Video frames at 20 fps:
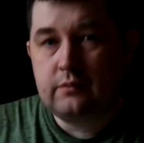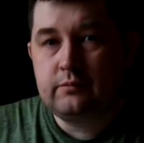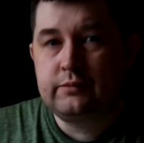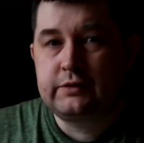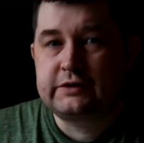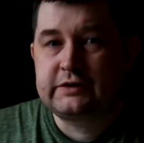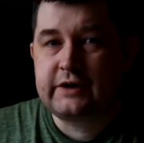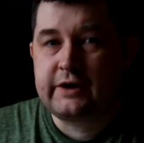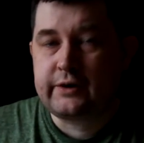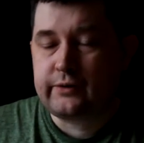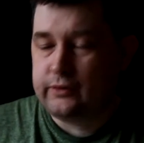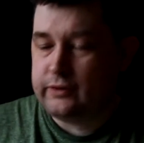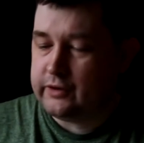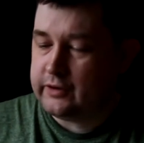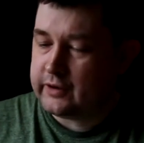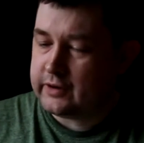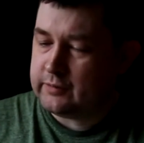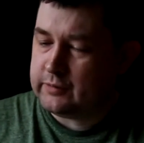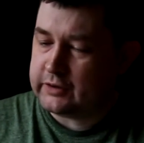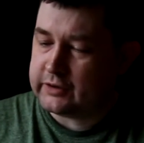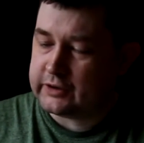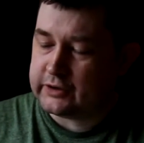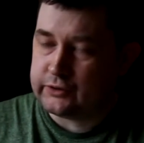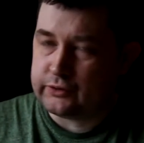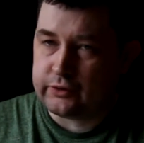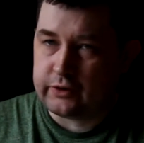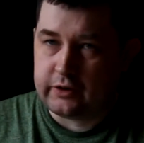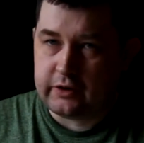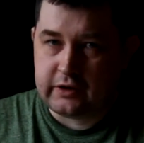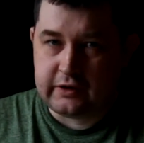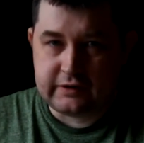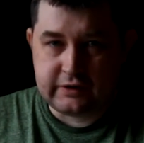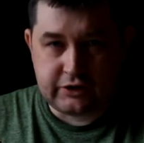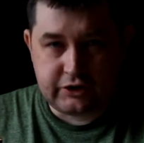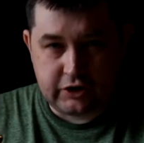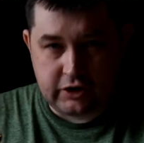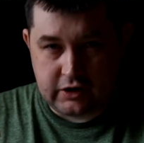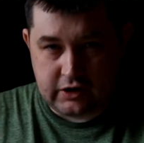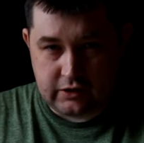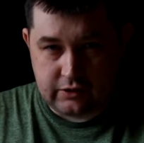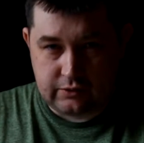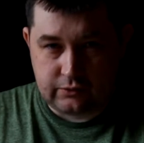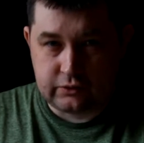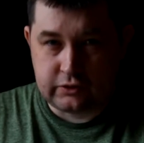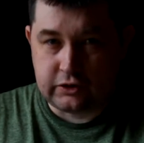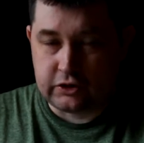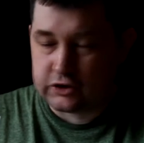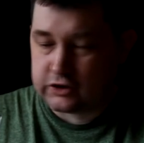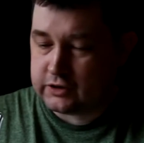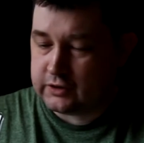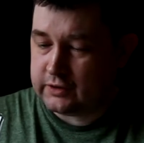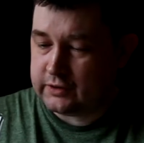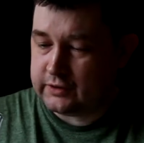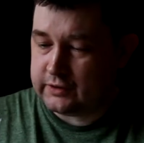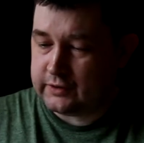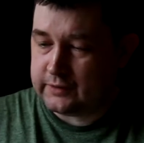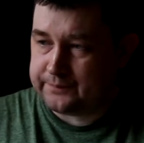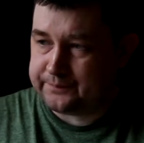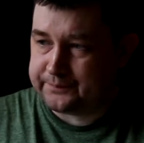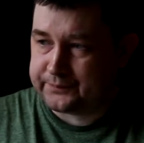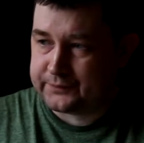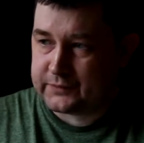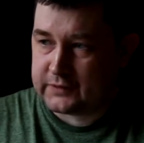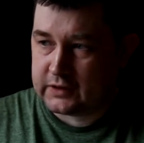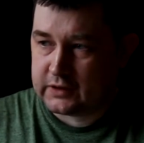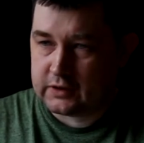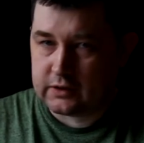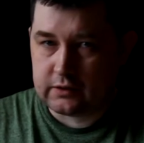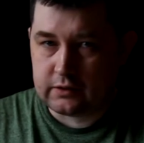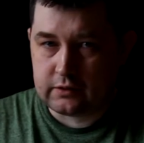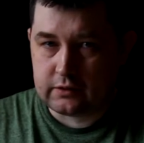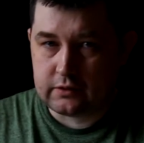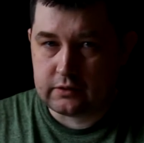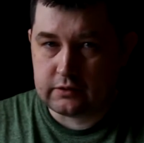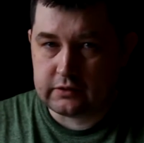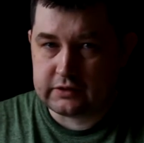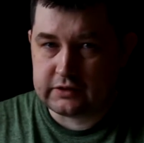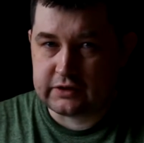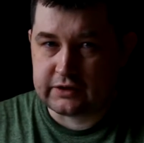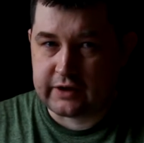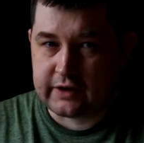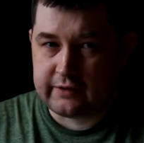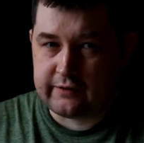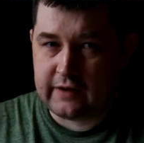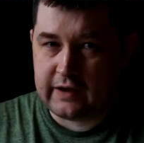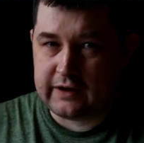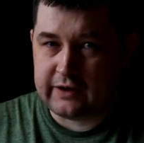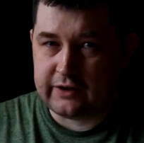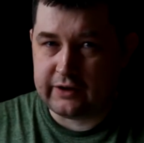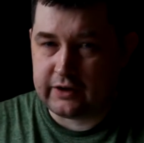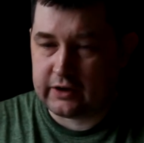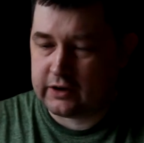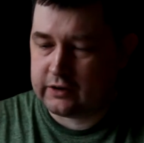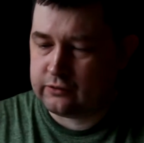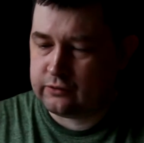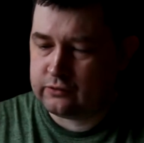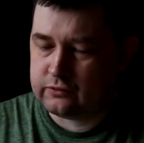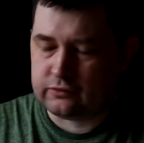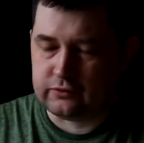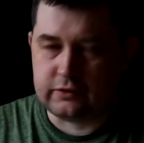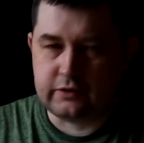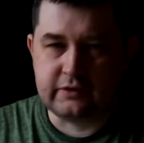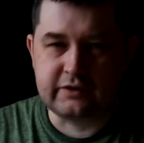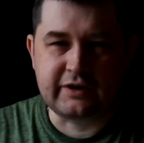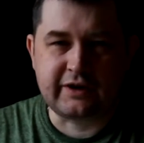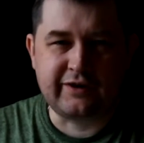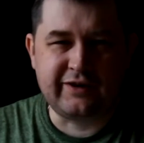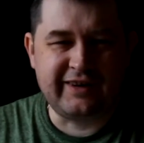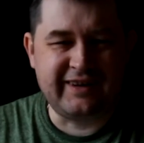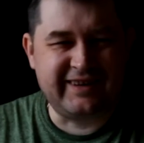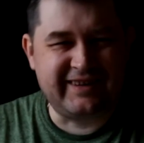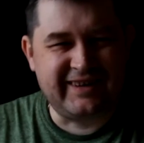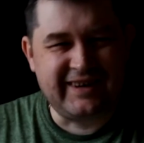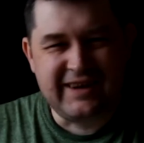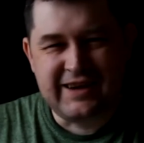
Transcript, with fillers: Посторонний аромат, который я изначально услышал, это сыровяленая, ну не сыровяленая,